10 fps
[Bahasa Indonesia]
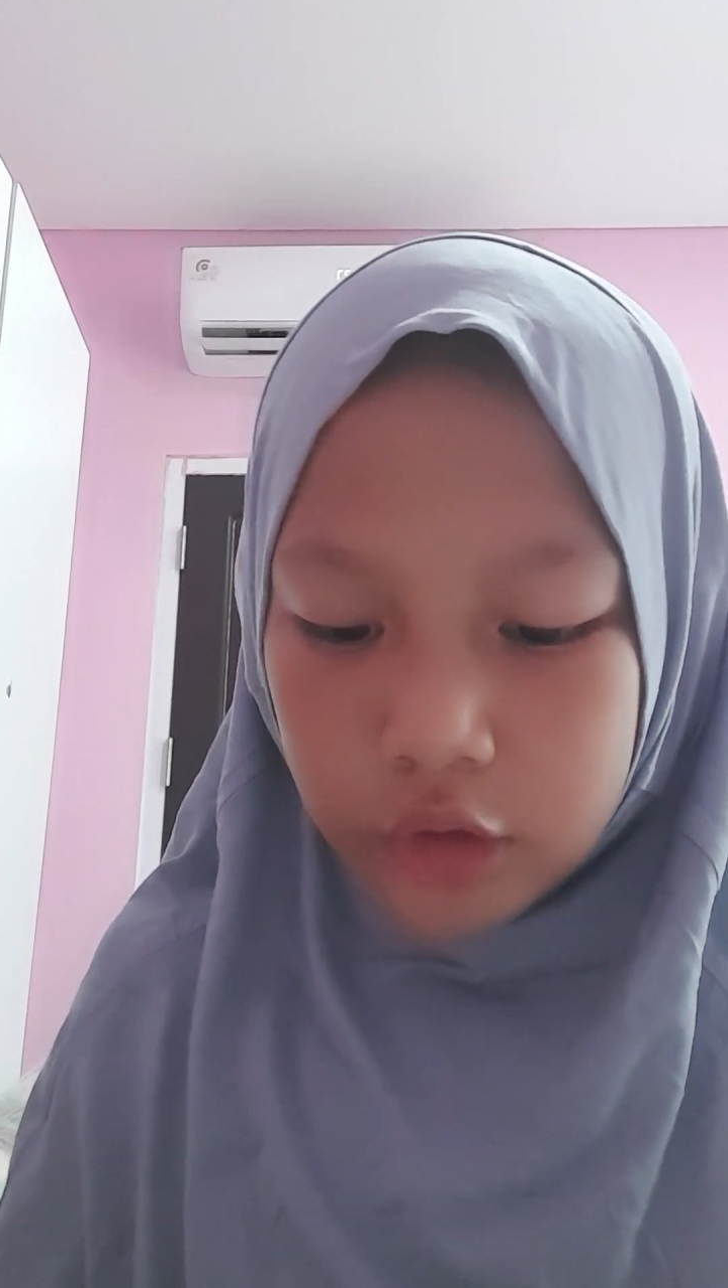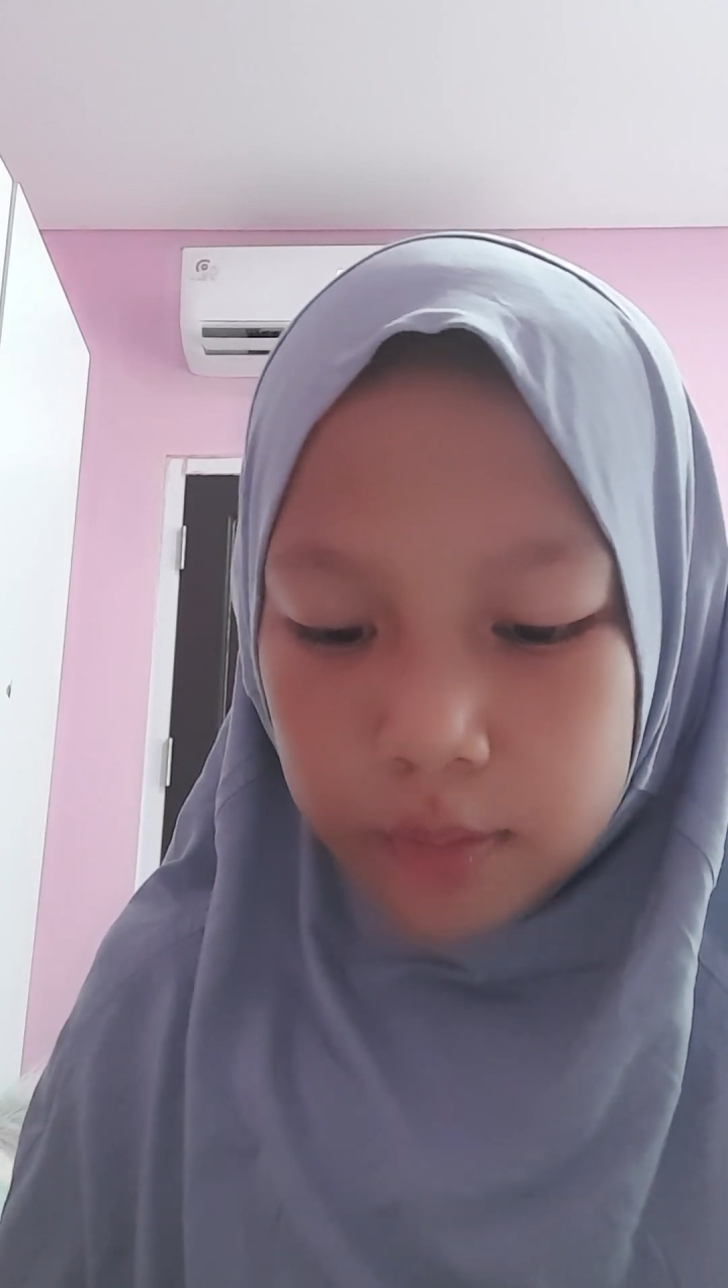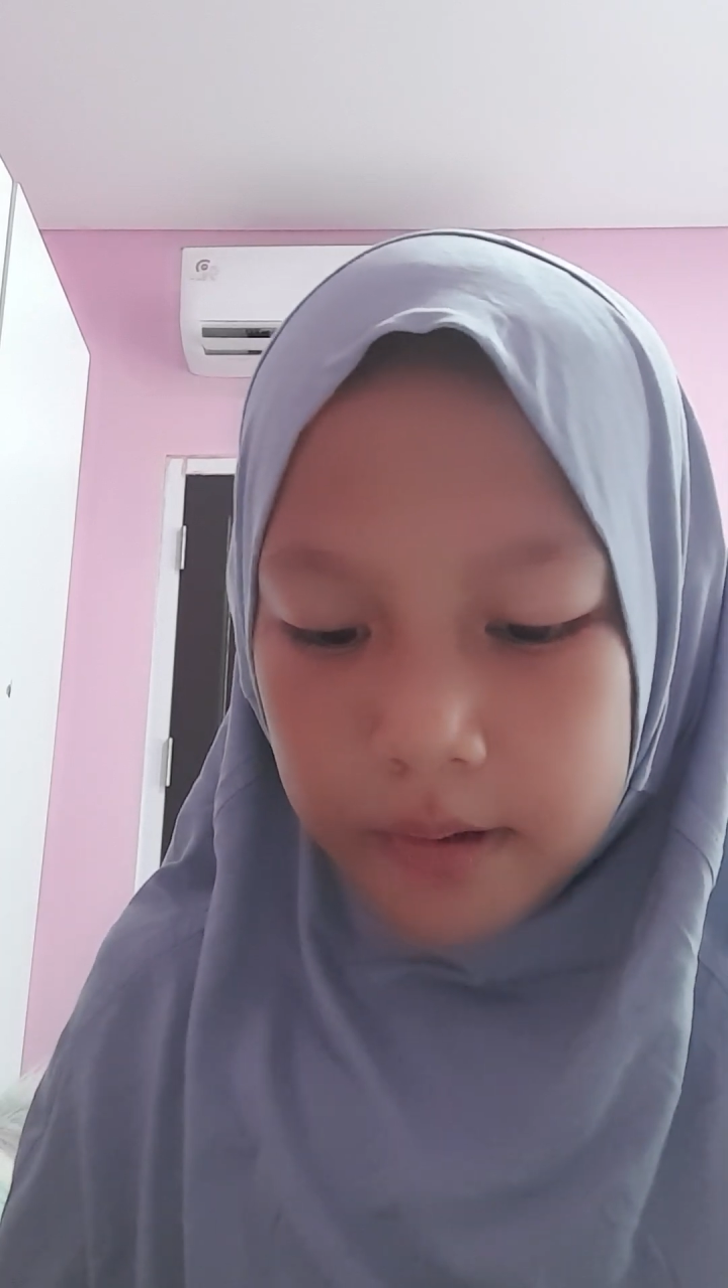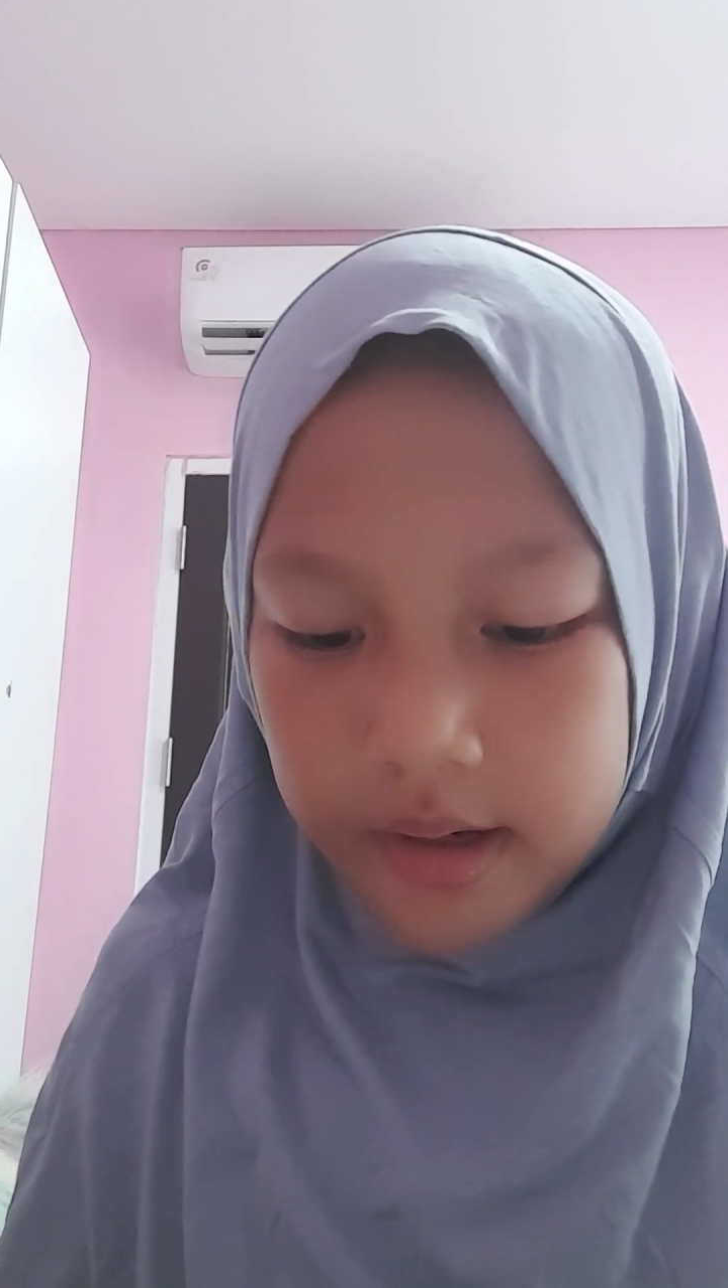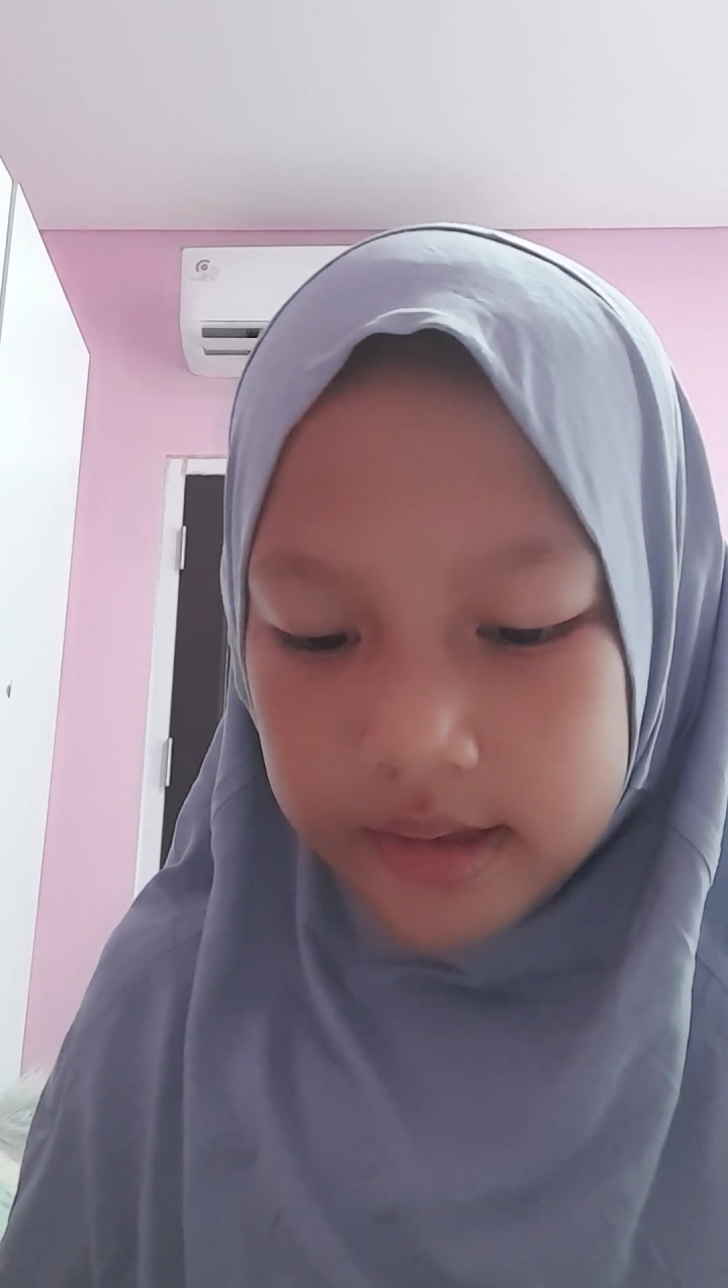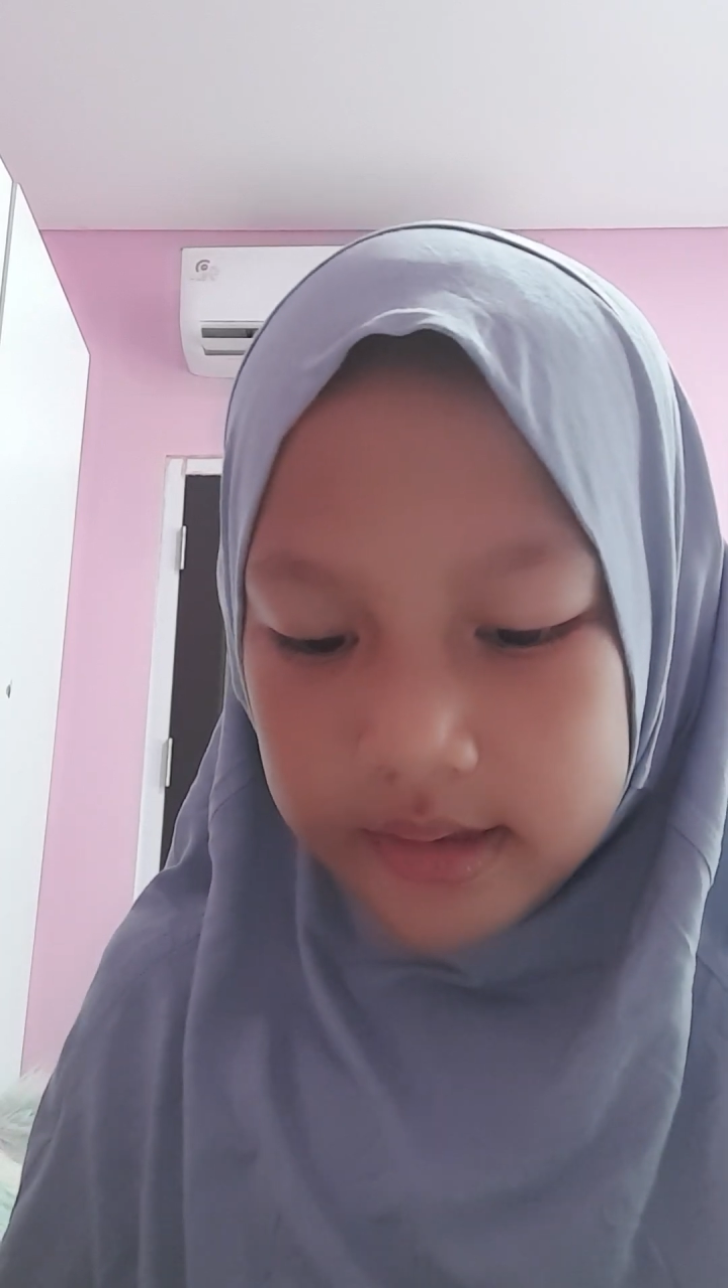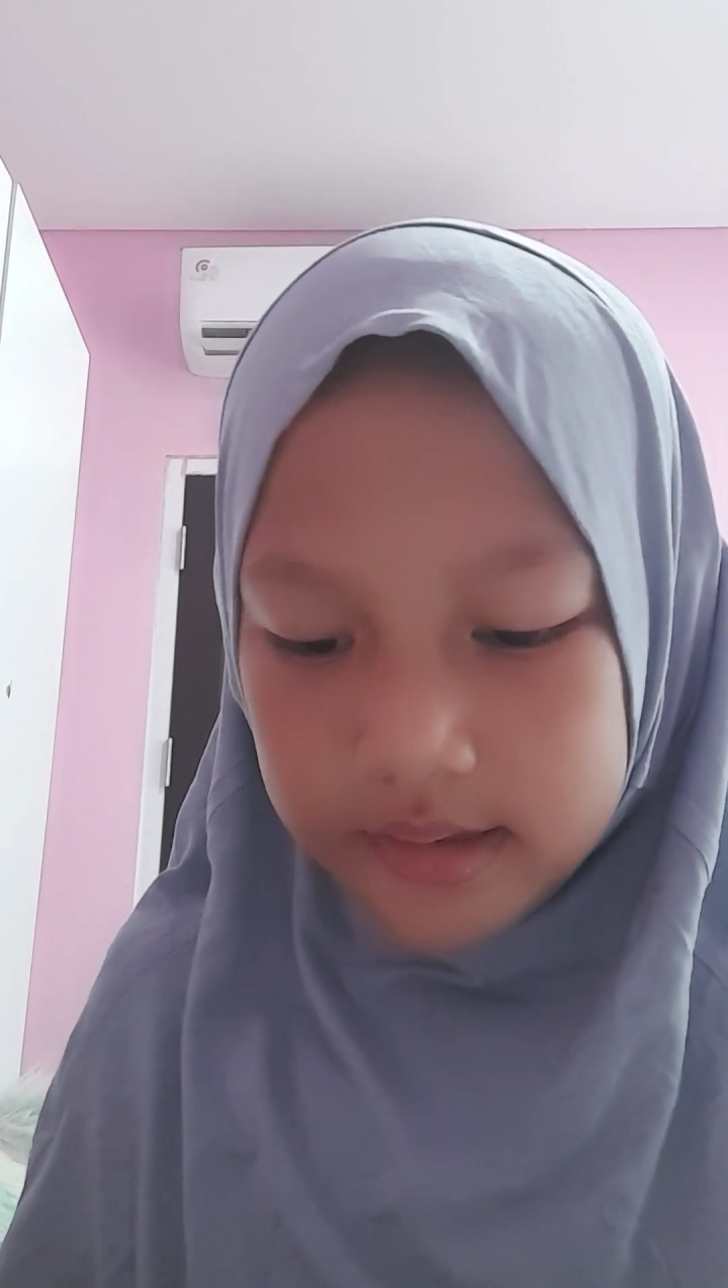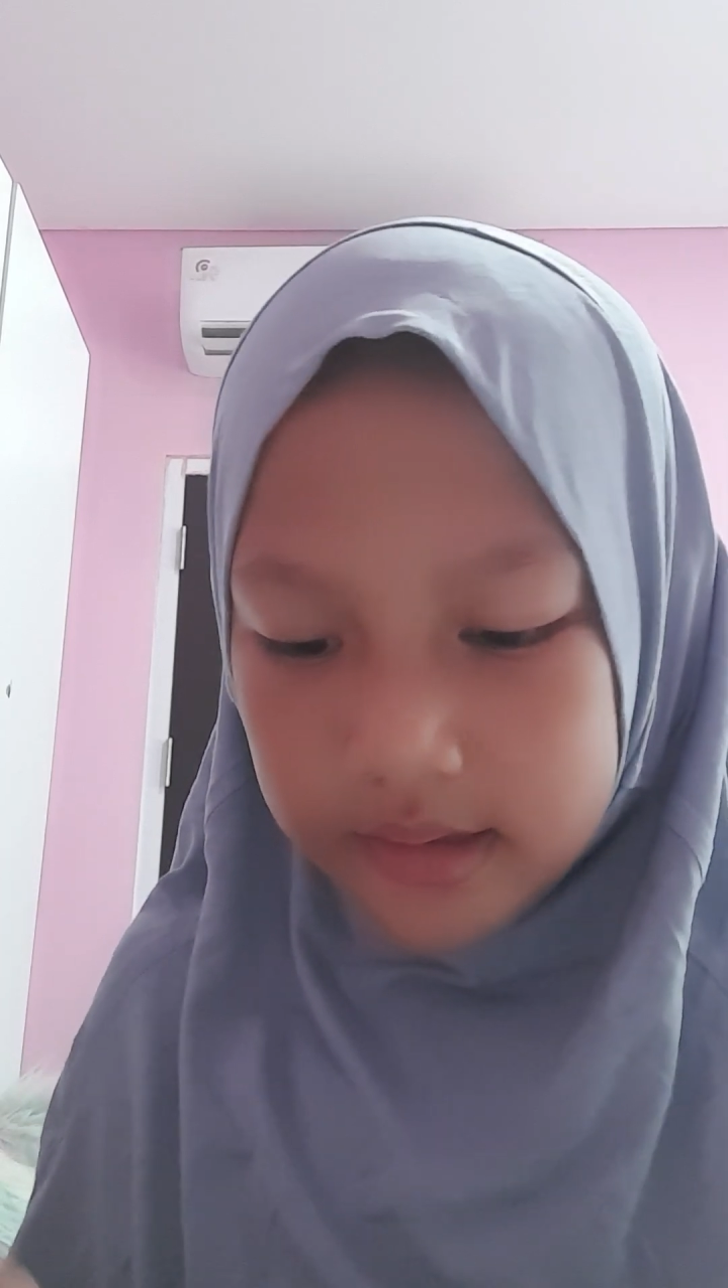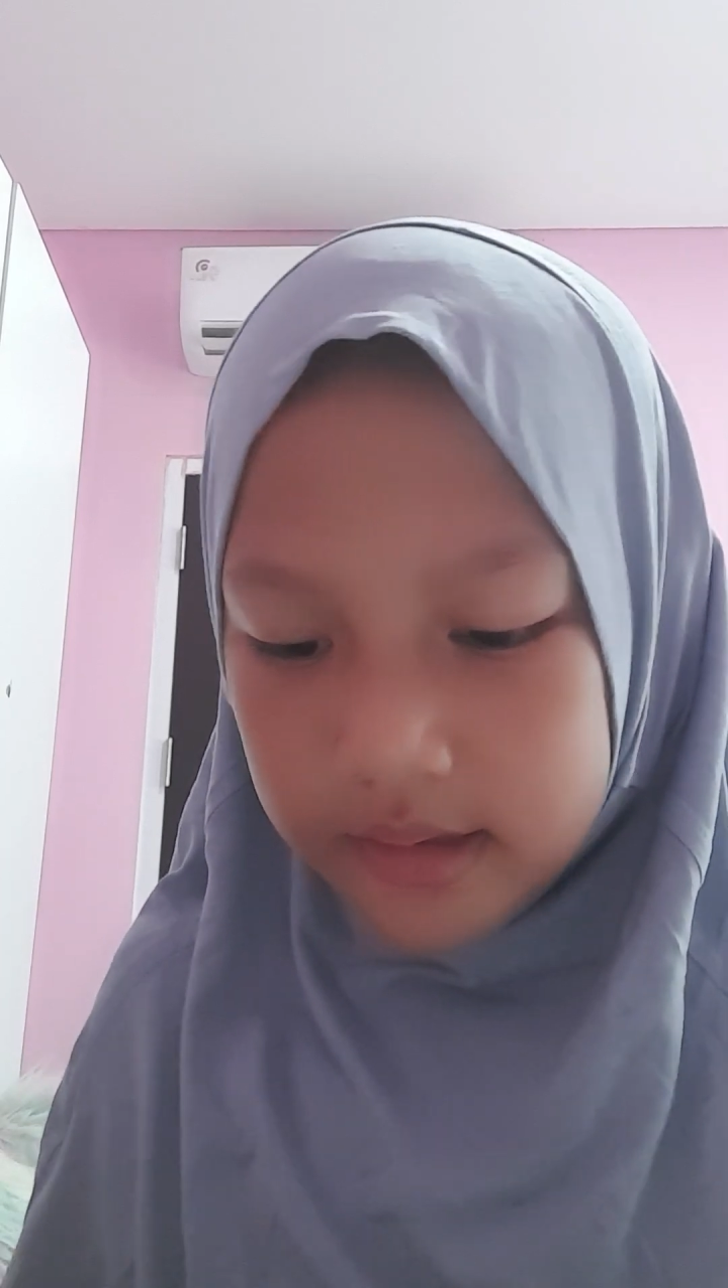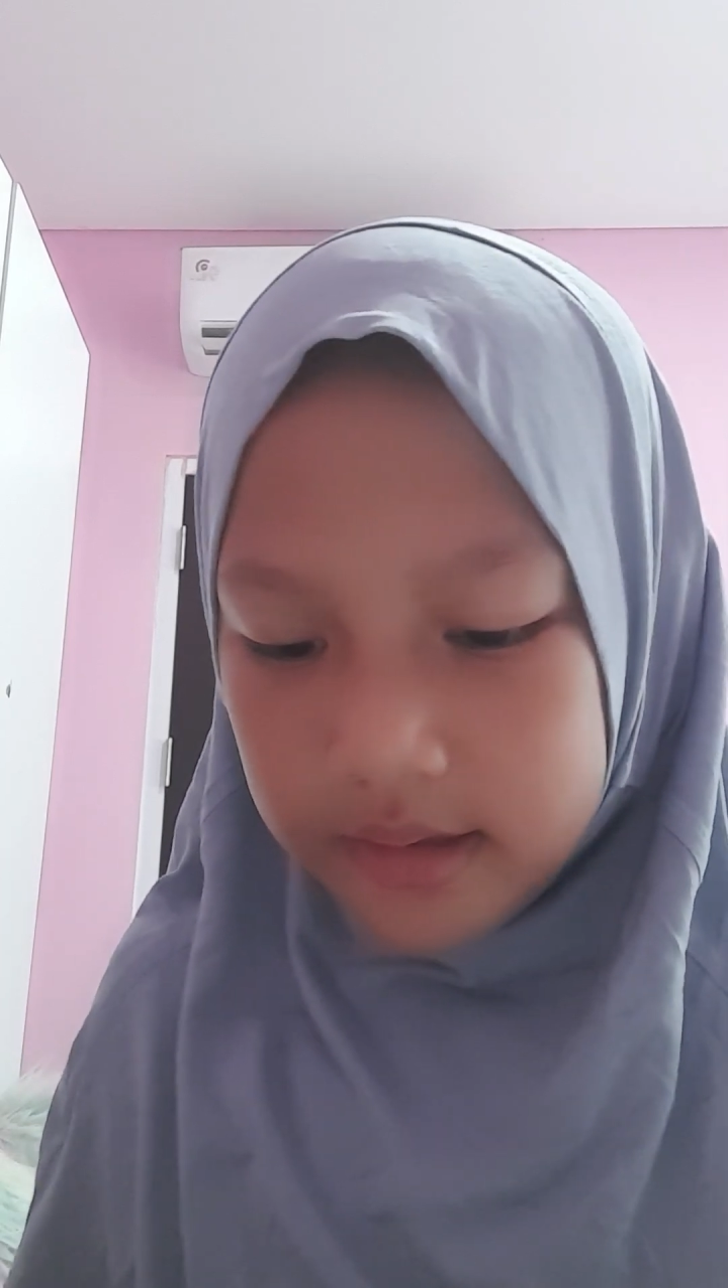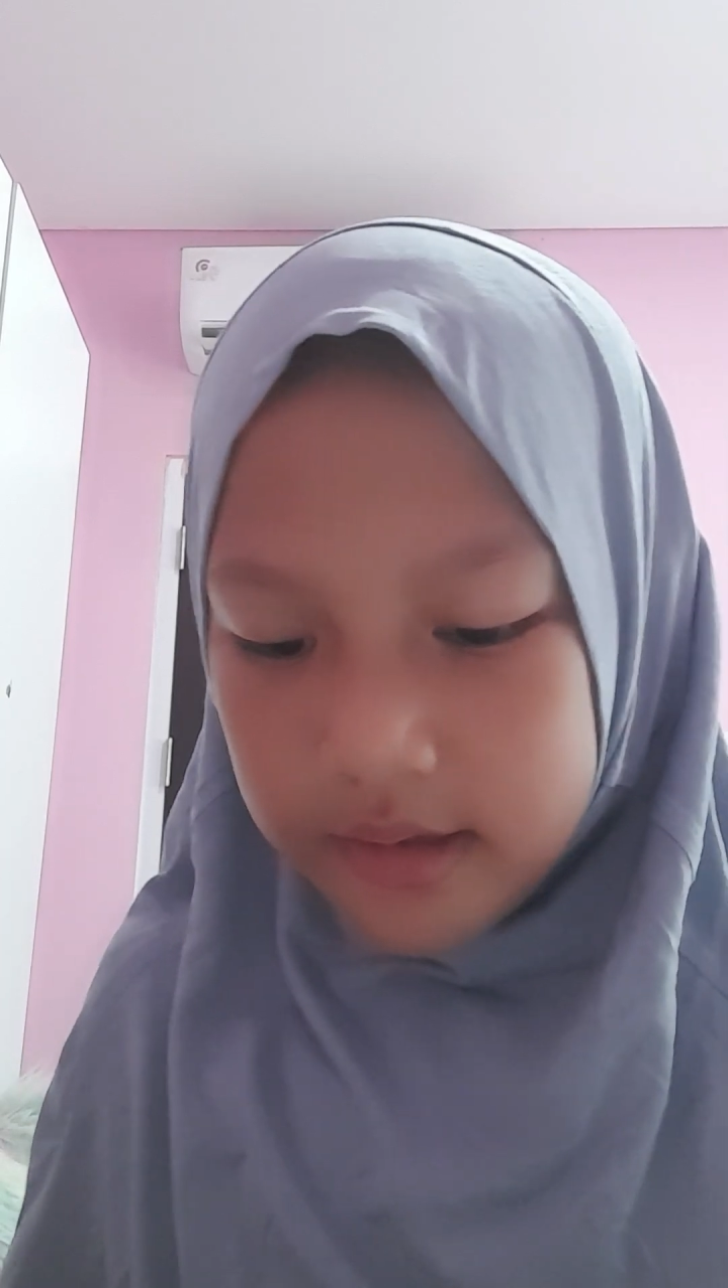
banget sih